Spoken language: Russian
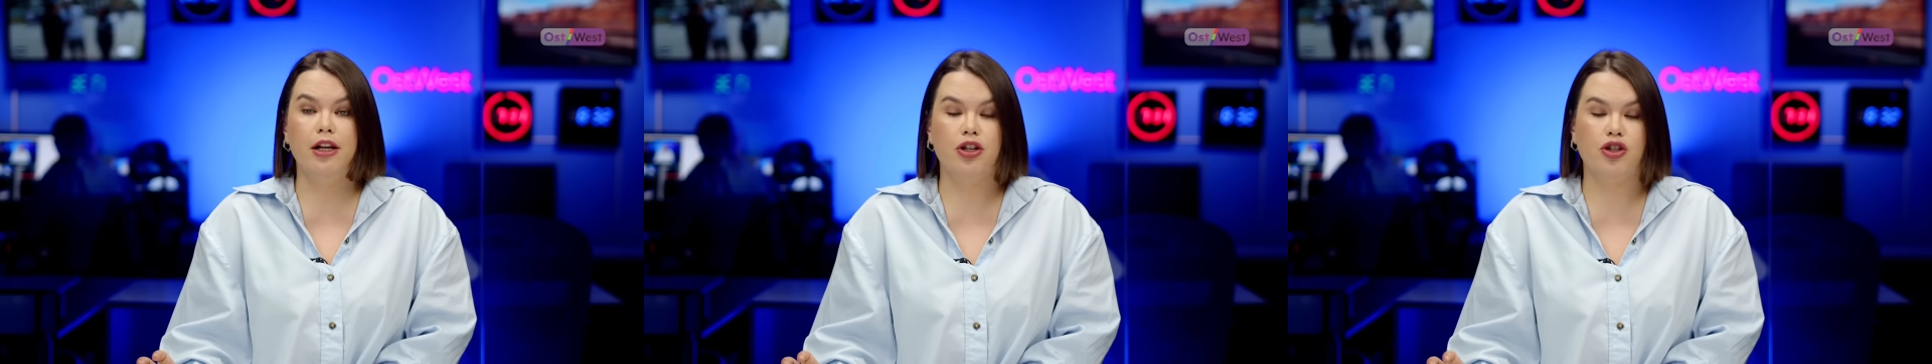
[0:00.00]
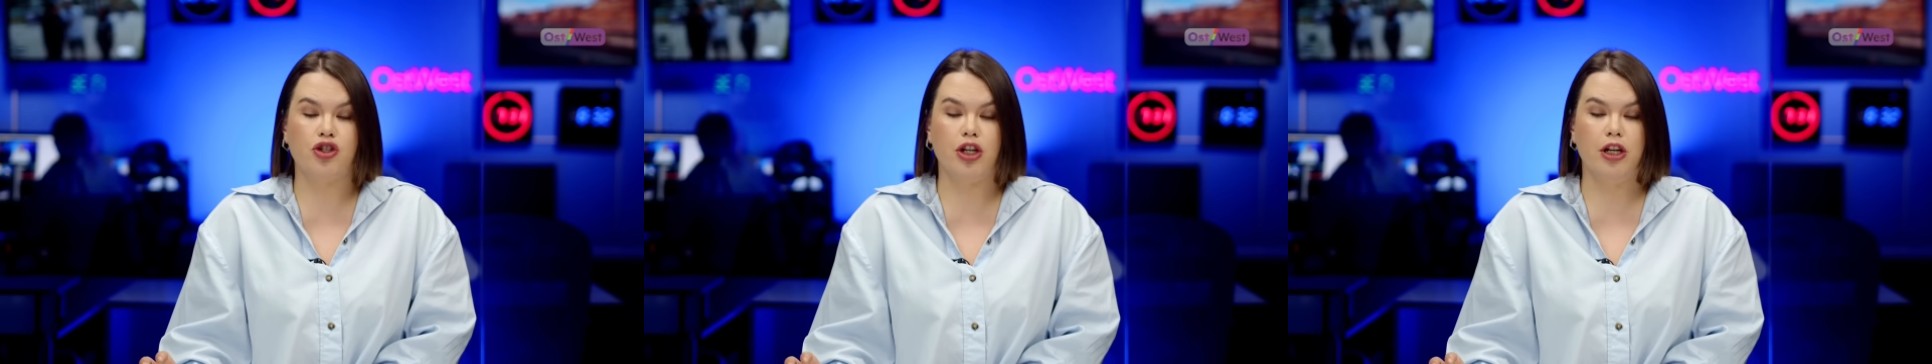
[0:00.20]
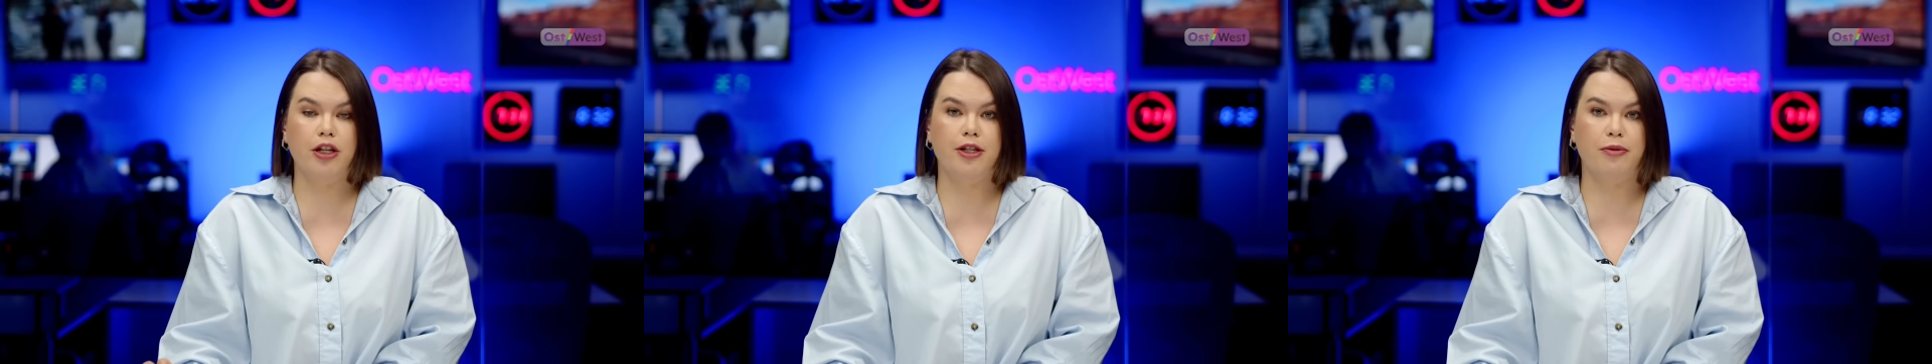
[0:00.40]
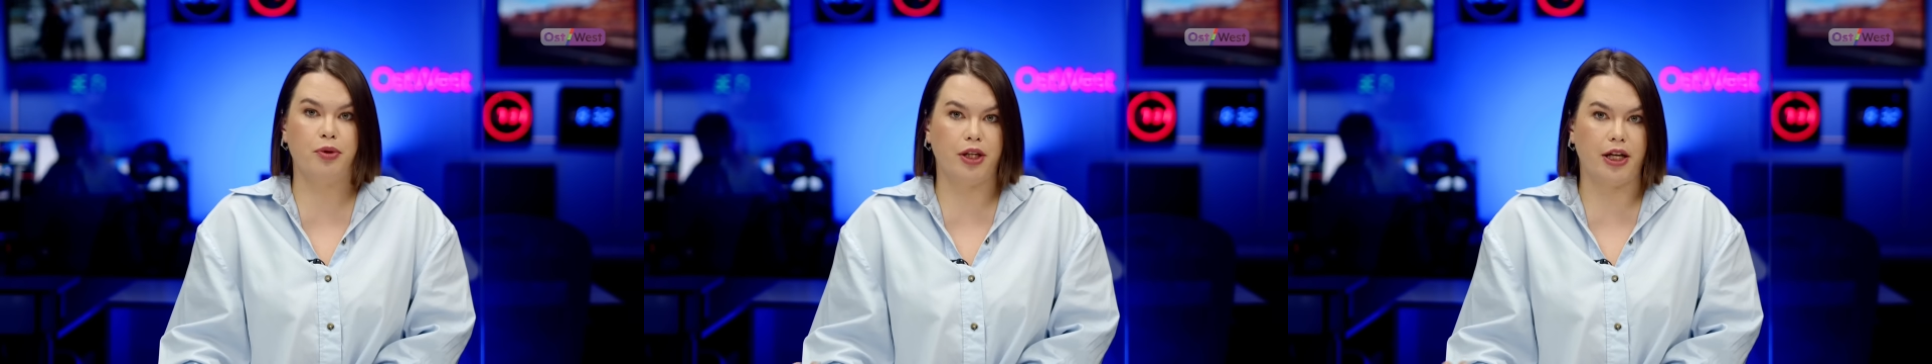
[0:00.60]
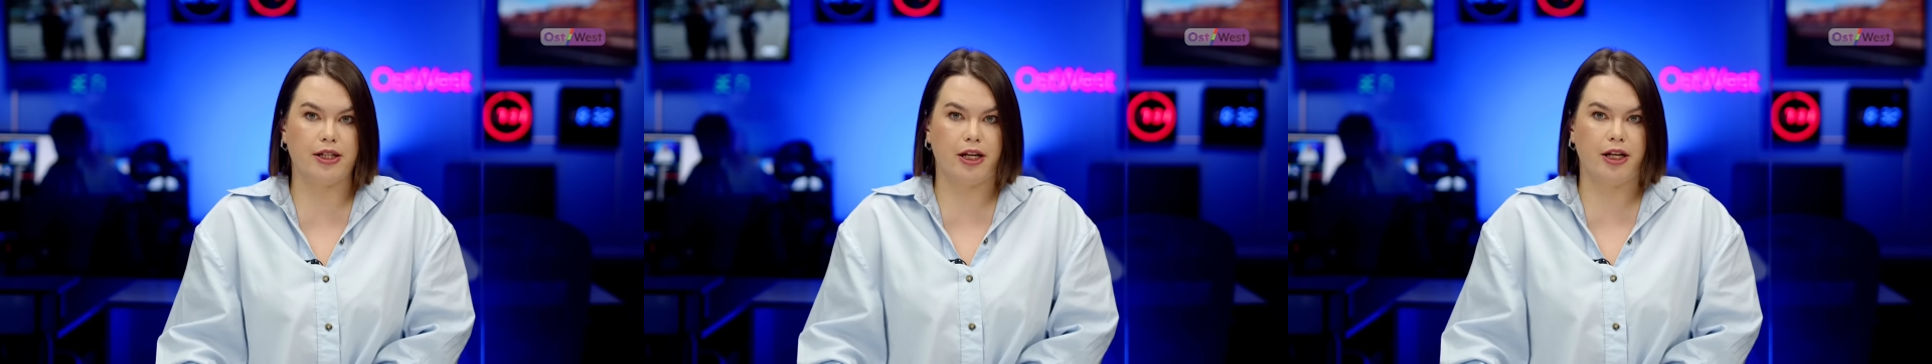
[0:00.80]
лишили
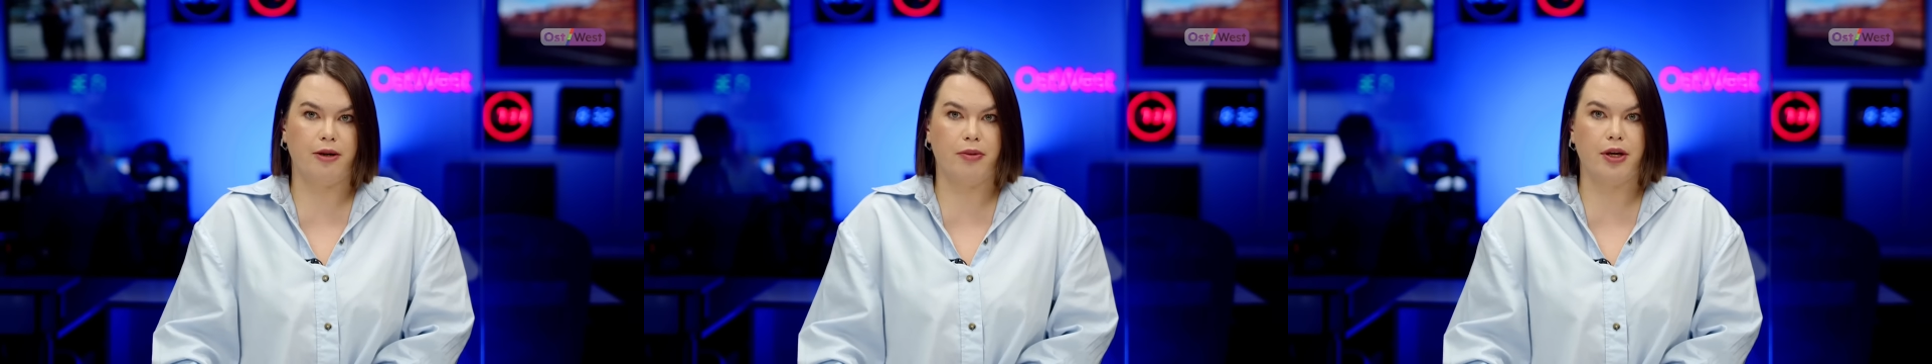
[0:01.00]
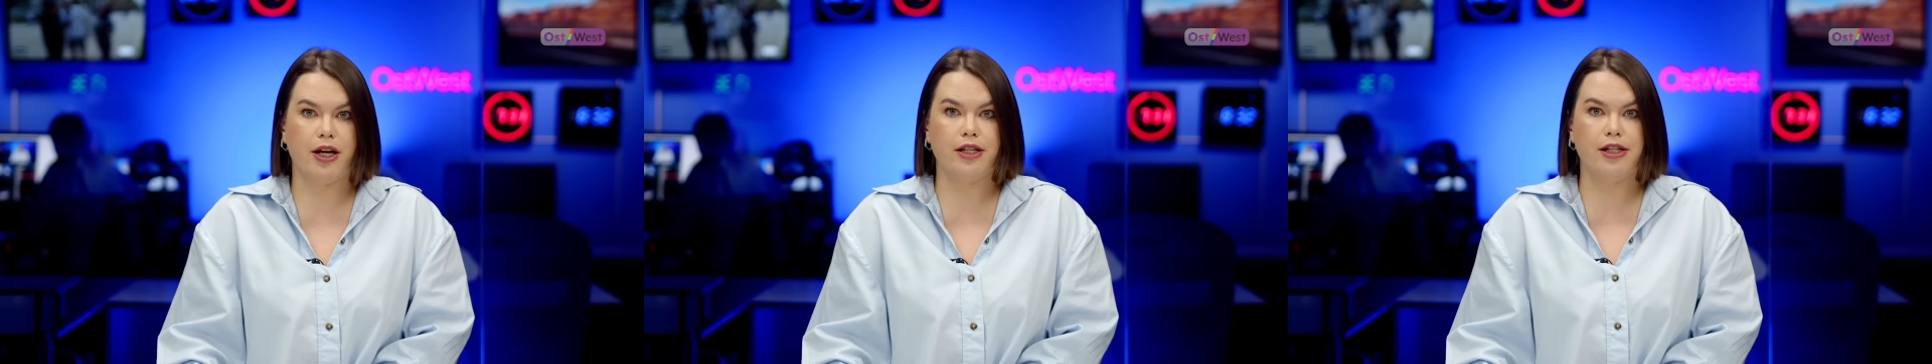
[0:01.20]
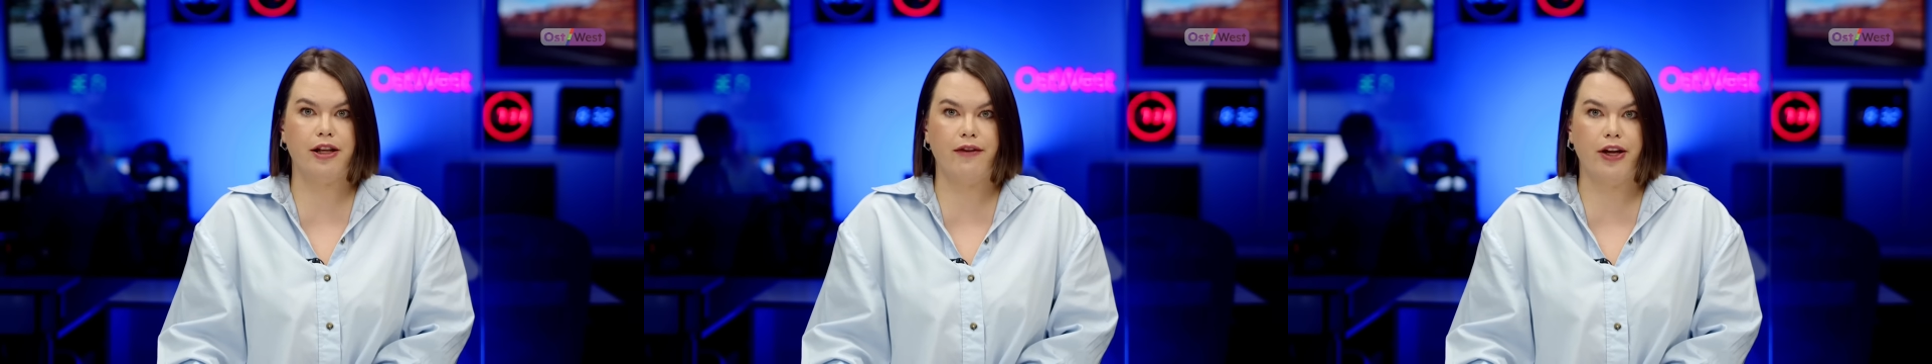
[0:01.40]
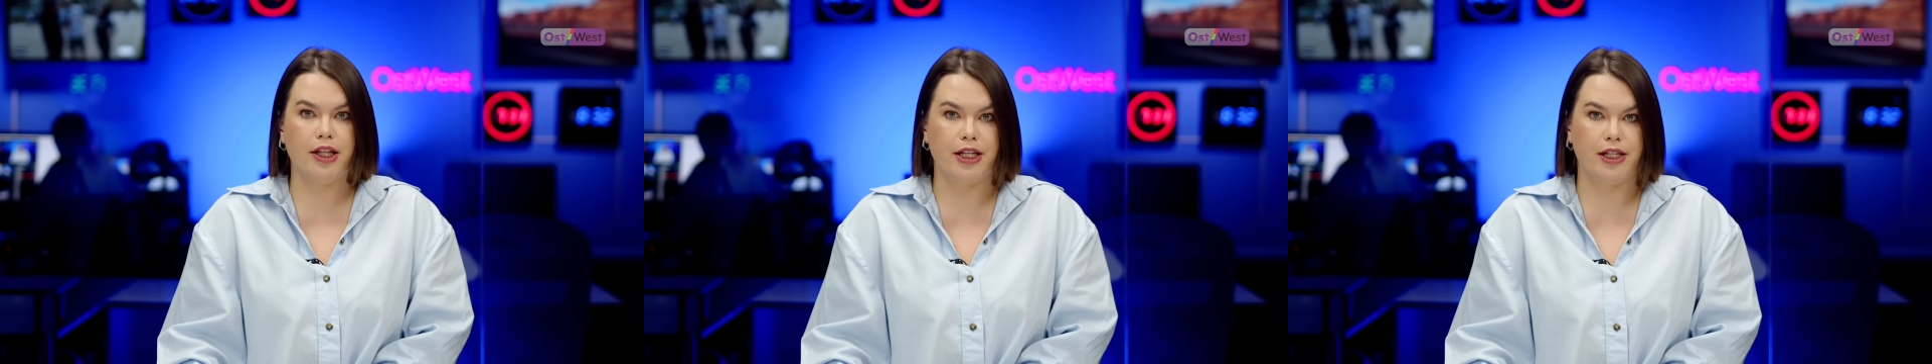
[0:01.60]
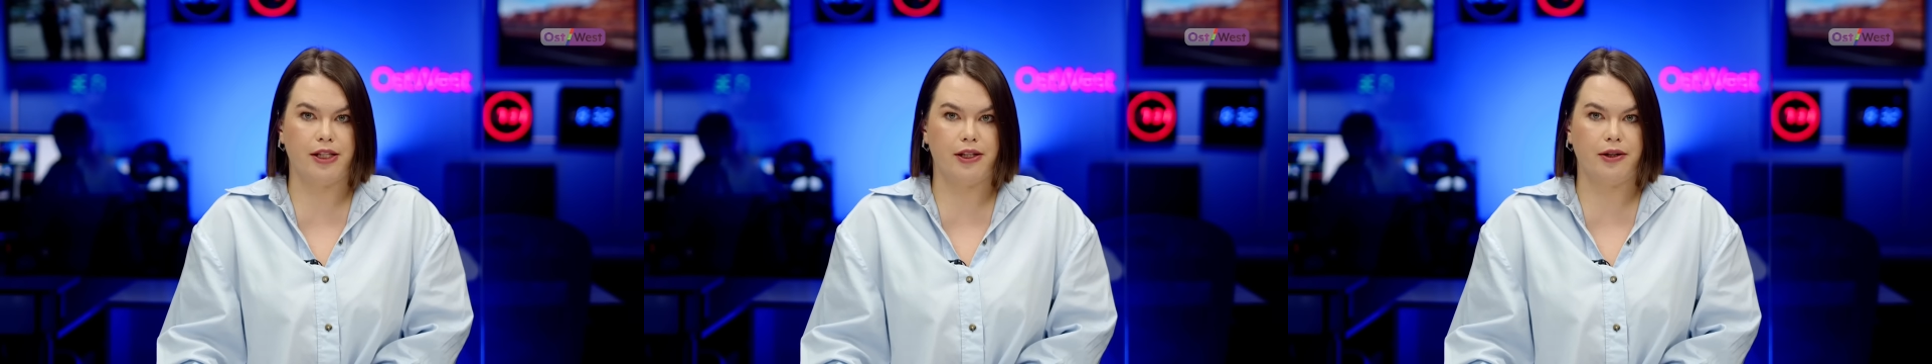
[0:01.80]
депутатской
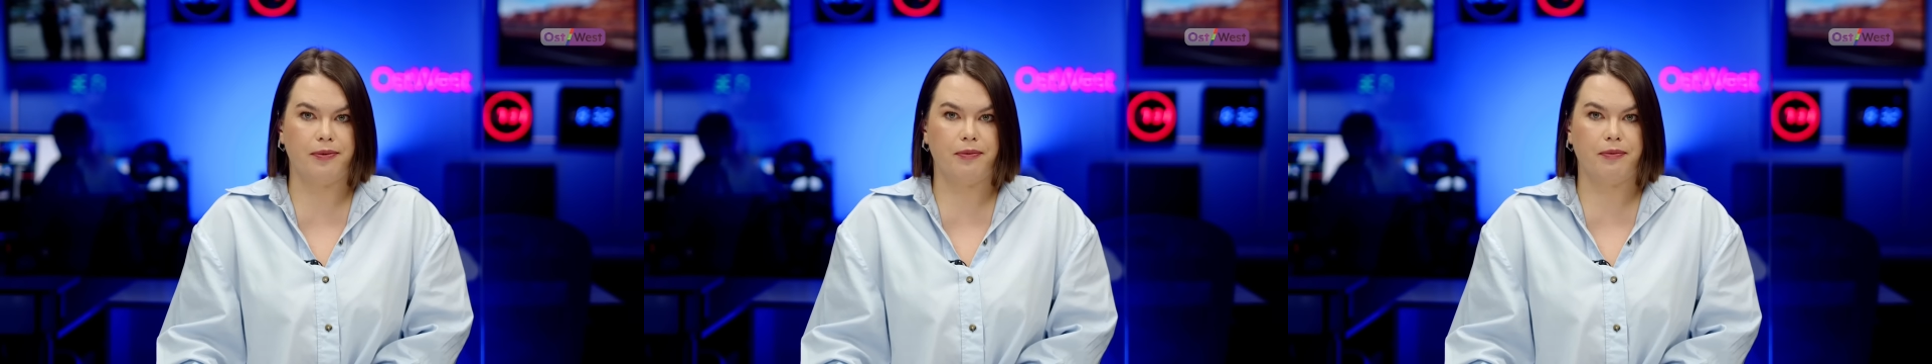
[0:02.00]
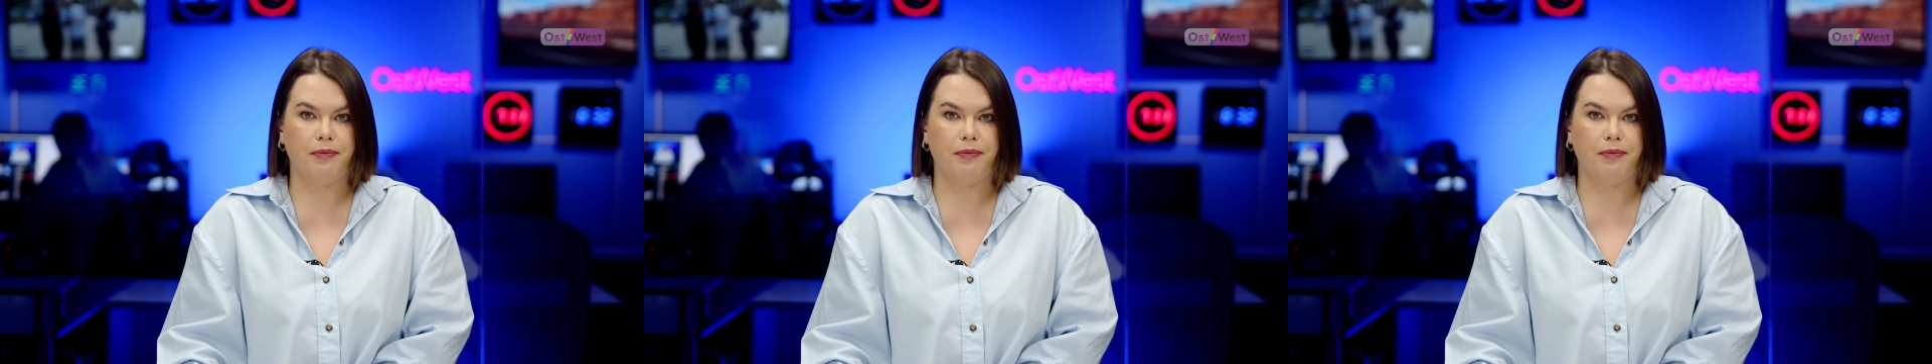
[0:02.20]
неприкосновенности.